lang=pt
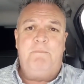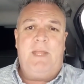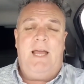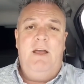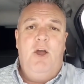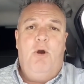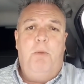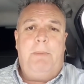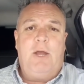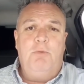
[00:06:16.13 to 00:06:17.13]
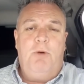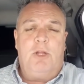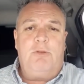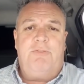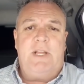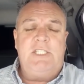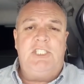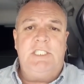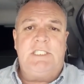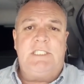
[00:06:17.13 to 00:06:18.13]
tá? Ou para o
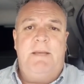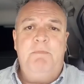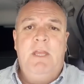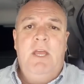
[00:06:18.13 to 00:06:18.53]
motofrentista.